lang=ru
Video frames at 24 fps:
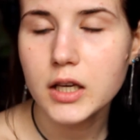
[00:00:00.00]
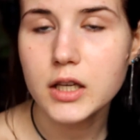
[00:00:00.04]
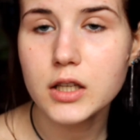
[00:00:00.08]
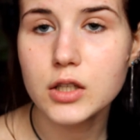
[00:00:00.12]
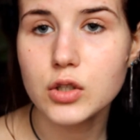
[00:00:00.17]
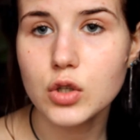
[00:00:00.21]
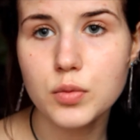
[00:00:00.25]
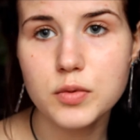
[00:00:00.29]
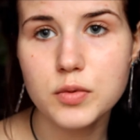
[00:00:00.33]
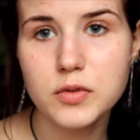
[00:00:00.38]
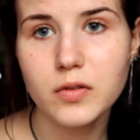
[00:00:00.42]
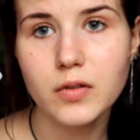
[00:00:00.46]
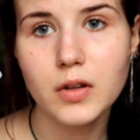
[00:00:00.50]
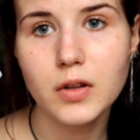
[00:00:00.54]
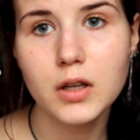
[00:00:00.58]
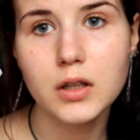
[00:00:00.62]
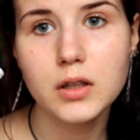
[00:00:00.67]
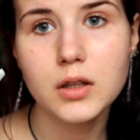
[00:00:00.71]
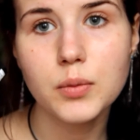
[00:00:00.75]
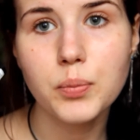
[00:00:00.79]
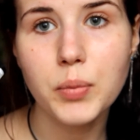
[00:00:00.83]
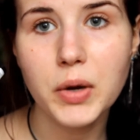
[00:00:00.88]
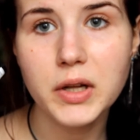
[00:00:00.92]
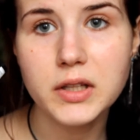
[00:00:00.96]
И, собственно,
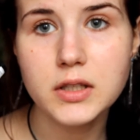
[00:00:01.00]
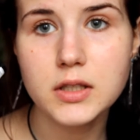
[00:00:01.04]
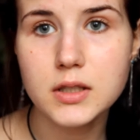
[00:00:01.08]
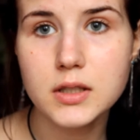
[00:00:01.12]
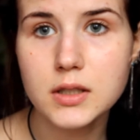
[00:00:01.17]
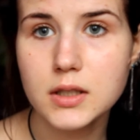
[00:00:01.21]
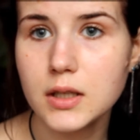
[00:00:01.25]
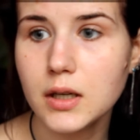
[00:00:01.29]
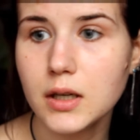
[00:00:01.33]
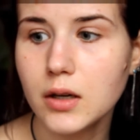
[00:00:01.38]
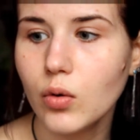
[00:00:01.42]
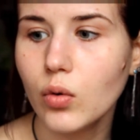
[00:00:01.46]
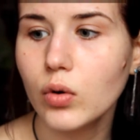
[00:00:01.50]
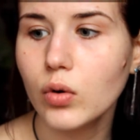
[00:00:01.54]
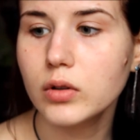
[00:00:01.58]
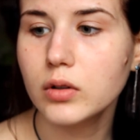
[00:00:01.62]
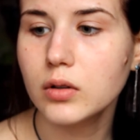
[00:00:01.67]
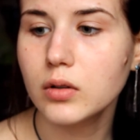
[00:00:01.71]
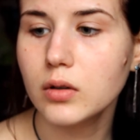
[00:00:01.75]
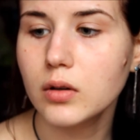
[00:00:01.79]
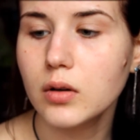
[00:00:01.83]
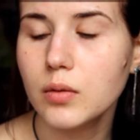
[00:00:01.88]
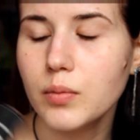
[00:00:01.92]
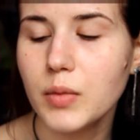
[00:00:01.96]
это панстик
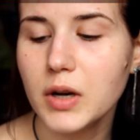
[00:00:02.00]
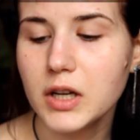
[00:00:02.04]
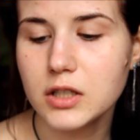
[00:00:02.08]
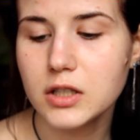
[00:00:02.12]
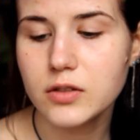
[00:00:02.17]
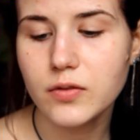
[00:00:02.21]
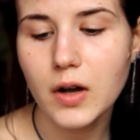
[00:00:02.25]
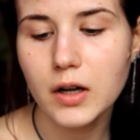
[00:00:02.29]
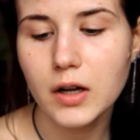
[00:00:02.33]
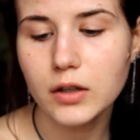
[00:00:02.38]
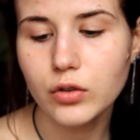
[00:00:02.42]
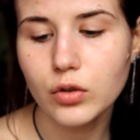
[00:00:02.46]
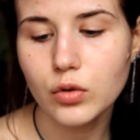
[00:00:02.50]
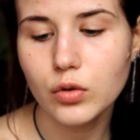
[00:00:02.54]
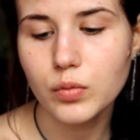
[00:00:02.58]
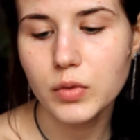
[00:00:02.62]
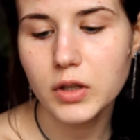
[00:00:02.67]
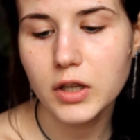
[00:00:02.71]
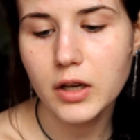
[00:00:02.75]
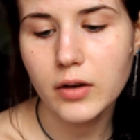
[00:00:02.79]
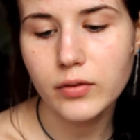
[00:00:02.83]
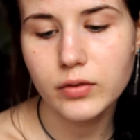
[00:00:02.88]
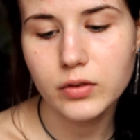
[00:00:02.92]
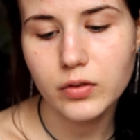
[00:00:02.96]
от э, Max Factor у
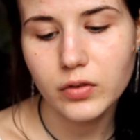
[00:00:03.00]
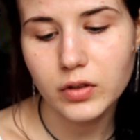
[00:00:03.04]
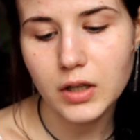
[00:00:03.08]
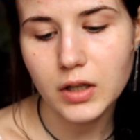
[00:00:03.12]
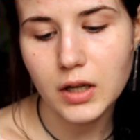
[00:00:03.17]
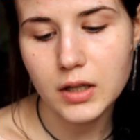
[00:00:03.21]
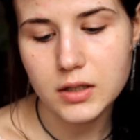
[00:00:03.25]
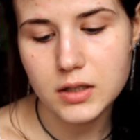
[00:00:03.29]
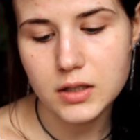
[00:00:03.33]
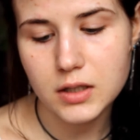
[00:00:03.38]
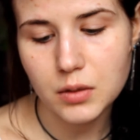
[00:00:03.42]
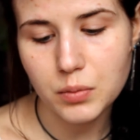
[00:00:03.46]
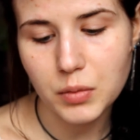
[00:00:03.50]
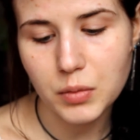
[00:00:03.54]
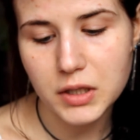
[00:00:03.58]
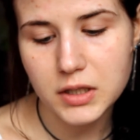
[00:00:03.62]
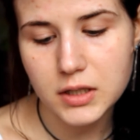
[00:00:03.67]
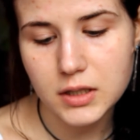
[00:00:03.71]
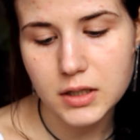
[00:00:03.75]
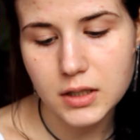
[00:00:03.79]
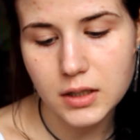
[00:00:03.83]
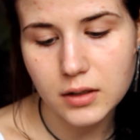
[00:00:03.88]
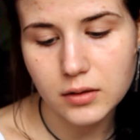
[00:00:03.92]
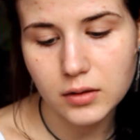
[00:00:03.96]
меня в 12
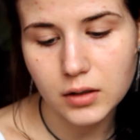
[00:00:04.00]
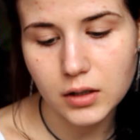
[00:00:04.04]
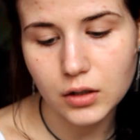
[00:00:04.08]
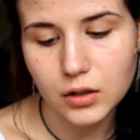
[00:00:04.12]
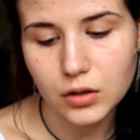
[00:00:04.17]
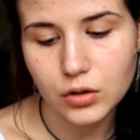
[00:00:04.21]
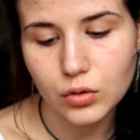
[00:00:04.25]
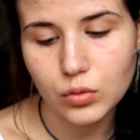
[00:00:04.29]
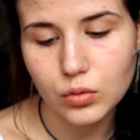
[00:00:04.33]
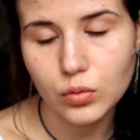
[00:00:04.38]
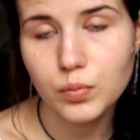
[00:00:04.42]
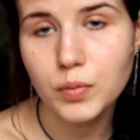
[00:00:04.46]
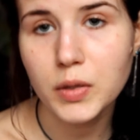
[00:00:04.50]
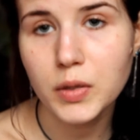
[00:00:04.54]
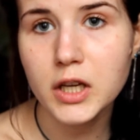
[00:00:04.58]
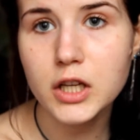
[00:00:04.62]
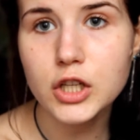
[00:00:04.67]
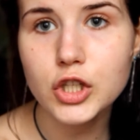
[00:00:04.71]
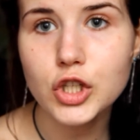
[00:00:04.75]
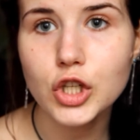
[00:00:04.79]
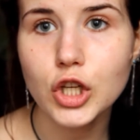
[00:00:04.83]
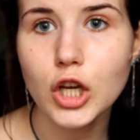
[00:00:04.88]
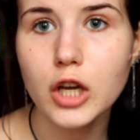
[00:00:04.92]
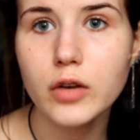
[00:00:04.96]
оттенке True
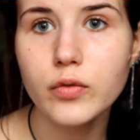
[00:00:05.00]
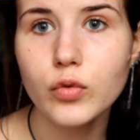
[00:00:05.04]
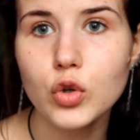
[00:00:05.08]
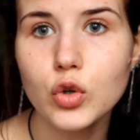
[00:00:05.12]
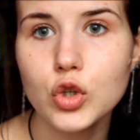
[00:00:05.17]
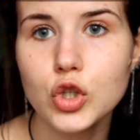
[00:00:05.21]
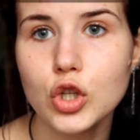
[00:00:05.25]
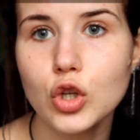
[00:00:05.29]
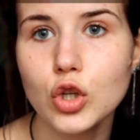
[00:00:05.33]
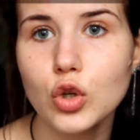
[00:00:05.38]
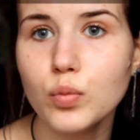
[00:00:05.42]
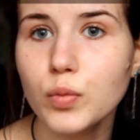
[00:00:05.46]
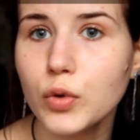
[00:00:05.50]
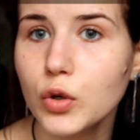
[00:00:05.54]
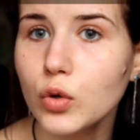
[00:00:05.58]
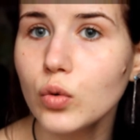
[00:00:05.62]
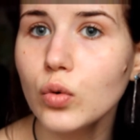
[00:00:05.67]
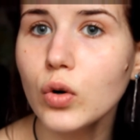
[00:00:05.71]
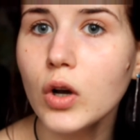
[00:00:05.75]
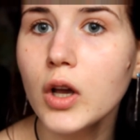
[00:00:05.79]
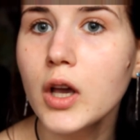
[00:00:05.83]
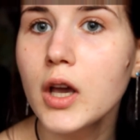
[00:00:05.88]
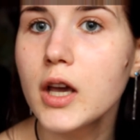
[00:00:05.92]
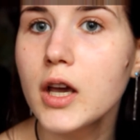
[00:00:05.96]
Beige. Я его очень
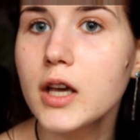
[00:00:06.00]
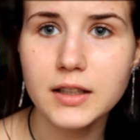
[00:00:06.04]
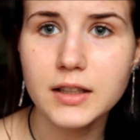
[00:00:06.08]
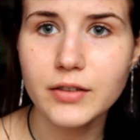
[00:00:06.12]
люблю.